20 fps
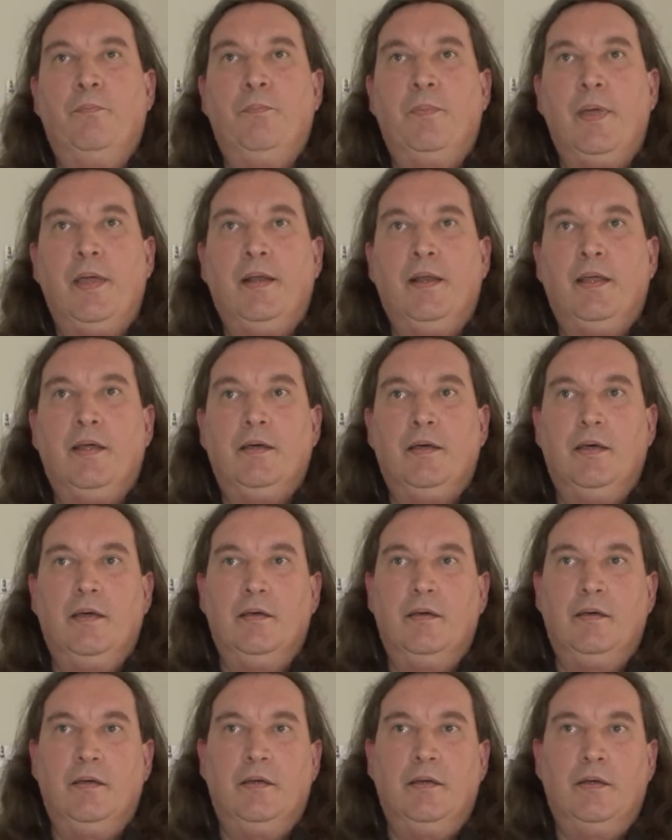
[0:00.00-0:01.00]
pela
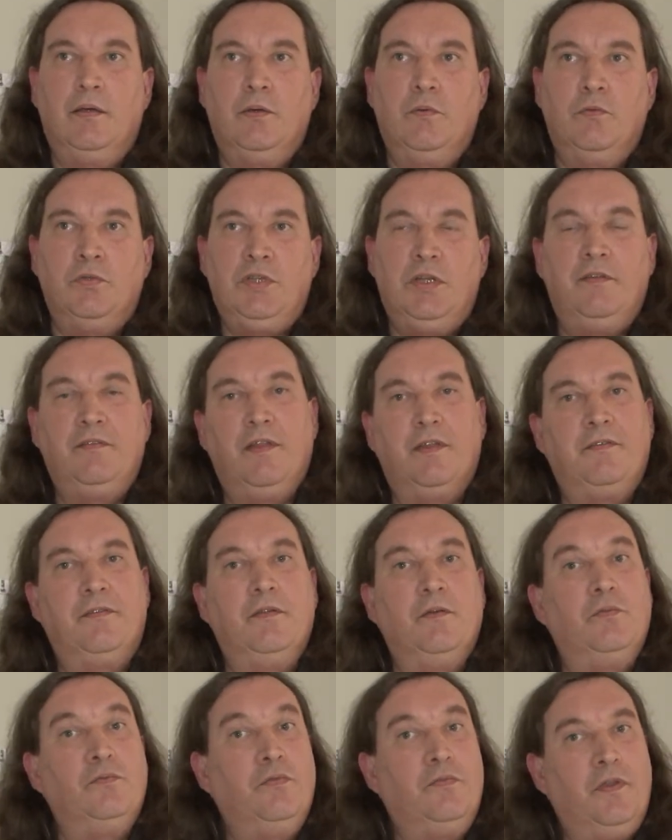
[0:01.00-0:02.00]
uh,
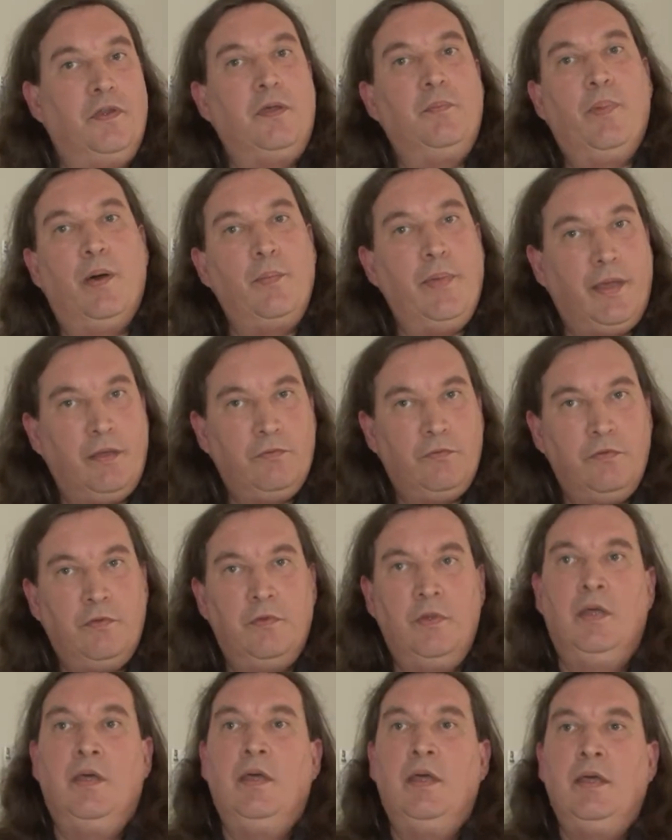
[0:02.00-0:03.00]
utilização dos
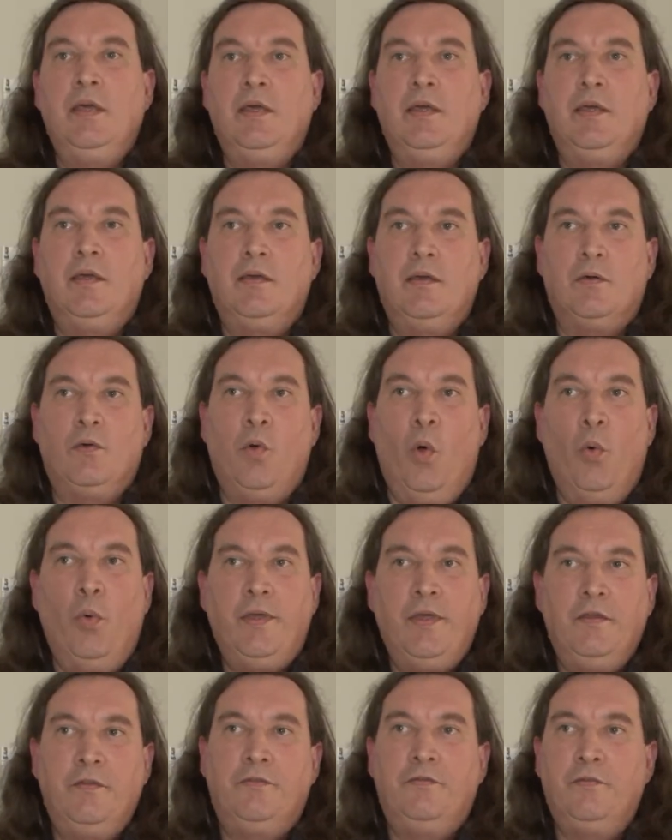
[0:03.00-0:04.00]
equipamentos e, com
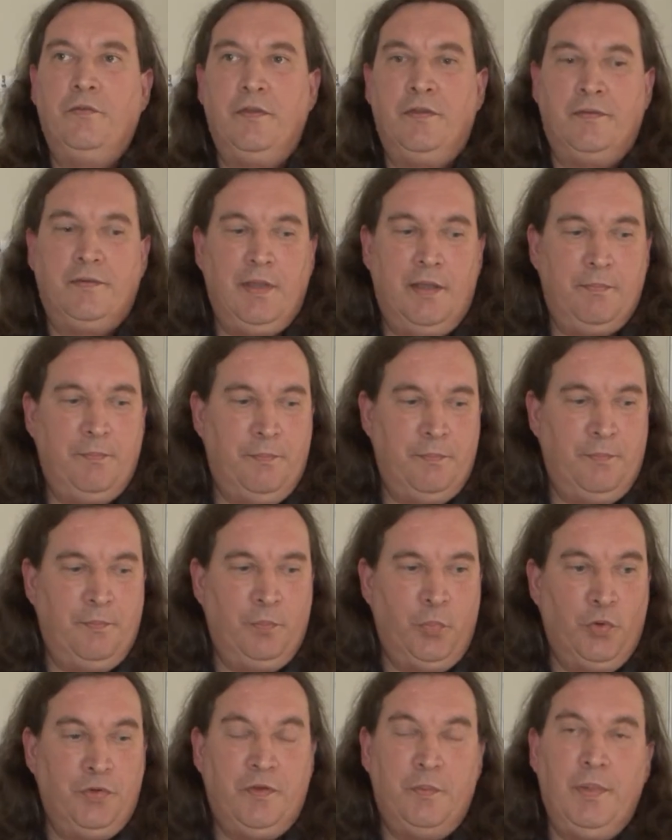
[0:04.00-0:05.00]
isso, está
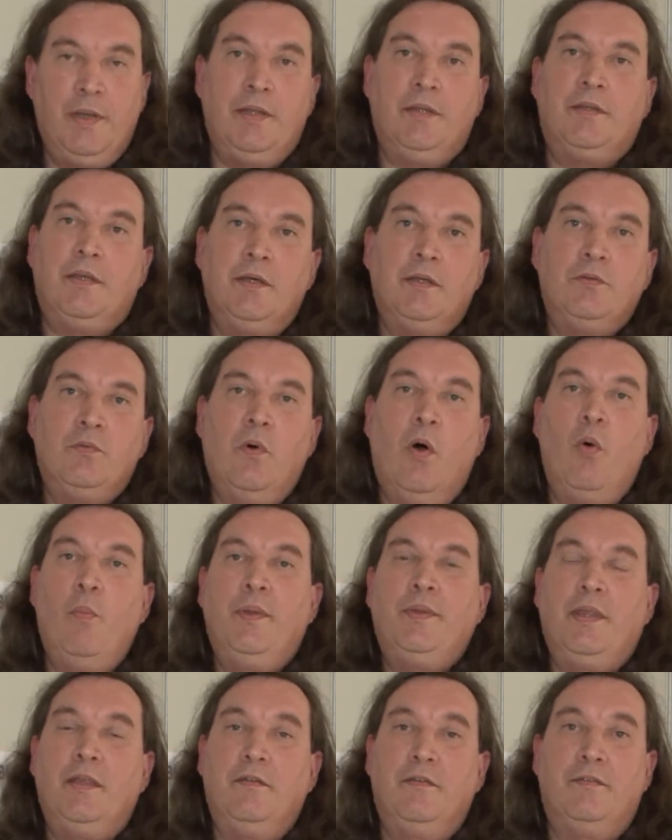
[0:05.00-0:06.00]
possibilitando a
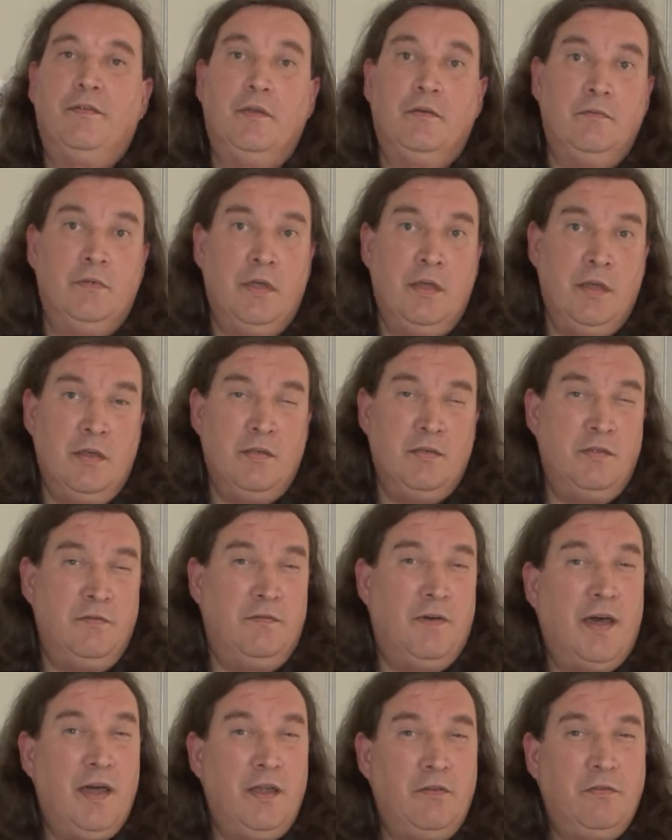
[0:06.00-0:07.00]
obtenção de
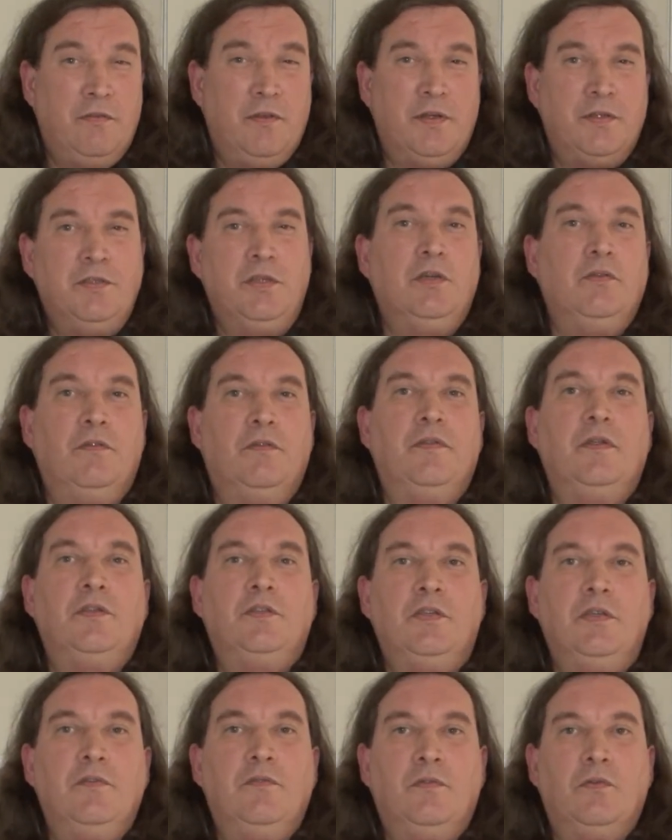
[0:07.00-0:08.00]
vários artigos
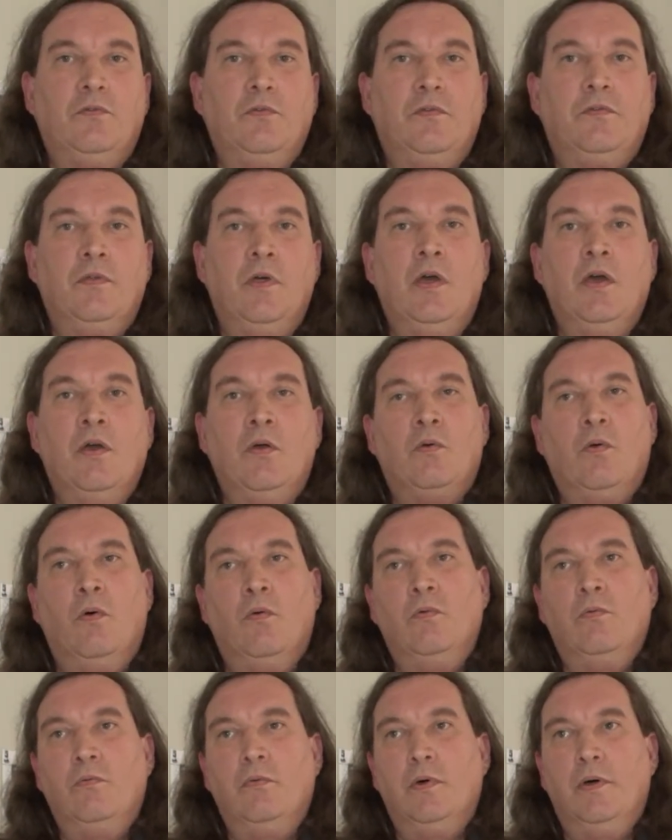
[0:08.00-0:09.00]
científicos
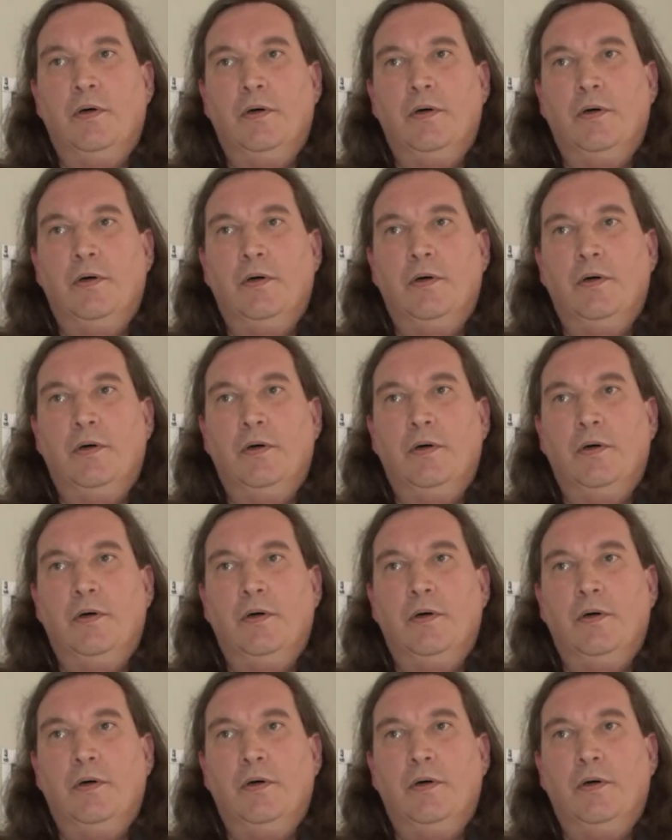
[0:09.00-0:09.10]
com,